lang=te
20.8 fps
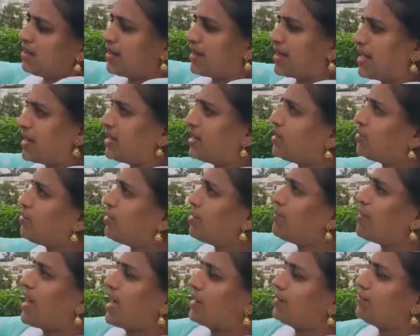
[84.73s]
కర్రీ కూడా
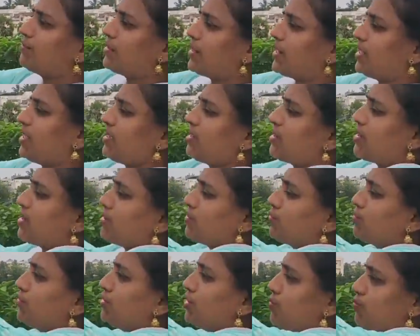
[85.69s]
బాగానే ఉంటాయి కానీ
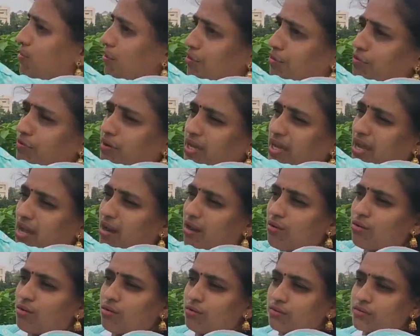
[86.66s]
కొన్ని బరువుకి
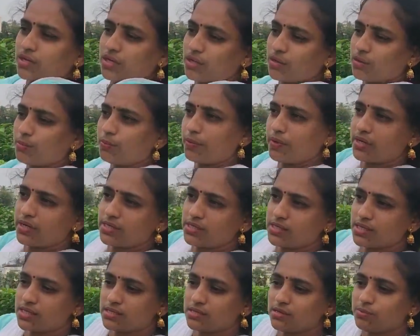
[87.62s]
ఎలాగో ఇరిగిపోయినా
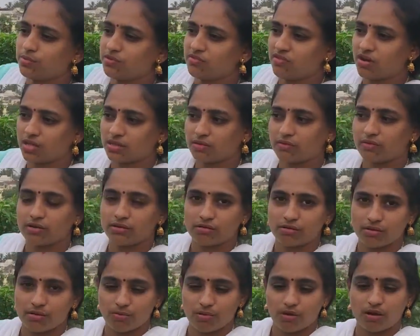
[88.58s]
చేసినప్పుడు ఇప్పుడు వాతావరణం
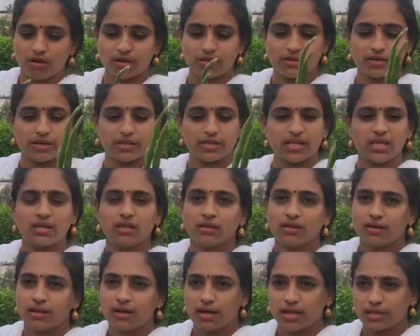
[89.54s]
కూడా బాగాలేదు కదా
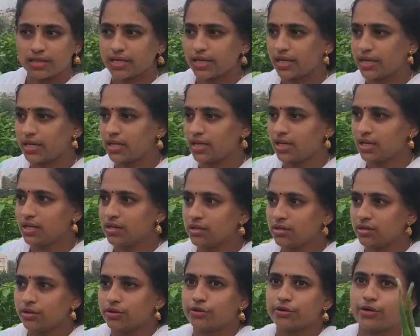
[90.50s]
అందుకని
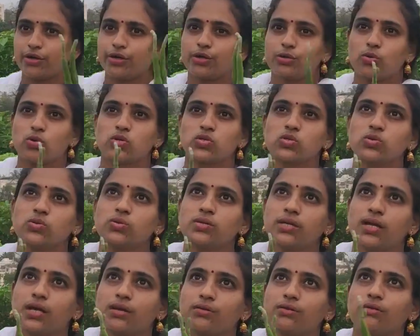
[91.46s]
రెండు
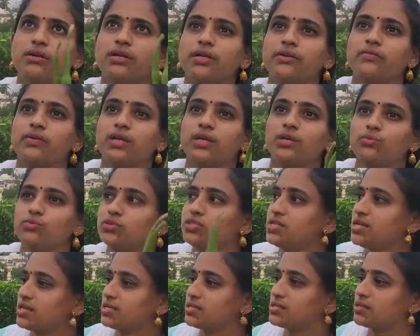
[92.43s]
కోసుకుంటున్నాను ఇవి
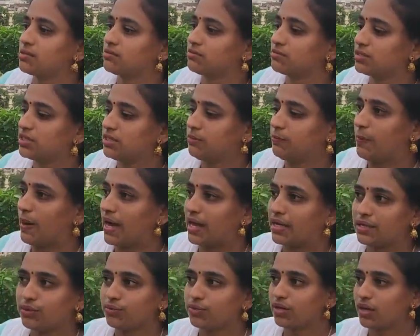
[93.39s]
ఉంచేస్తాను ఇవి
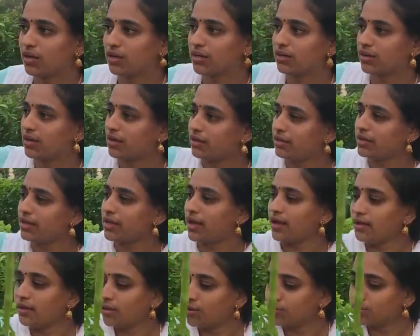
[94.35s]
బాగానే ఉన్నాయి ఇంకా ఈ
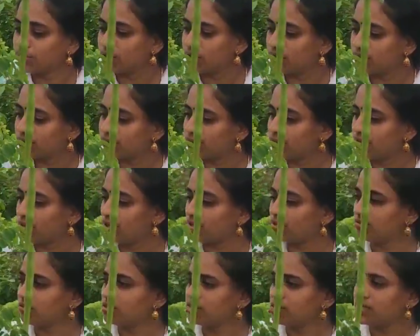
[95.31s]
కాయలు అవుతాయి
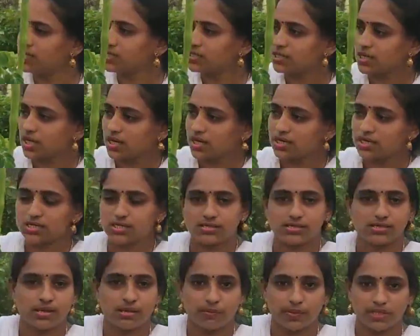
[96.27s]
అనుకుంటున్నాను చాలా
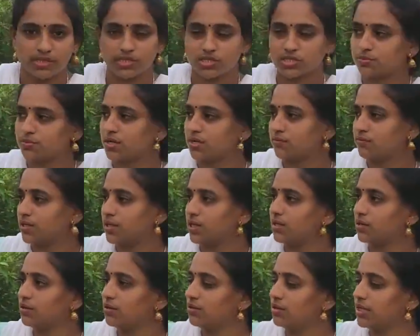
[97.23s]
ఈజీగా పెంచవచ్చు మనం
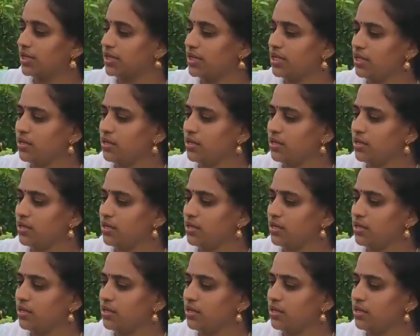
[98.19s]
వీటిని కూడా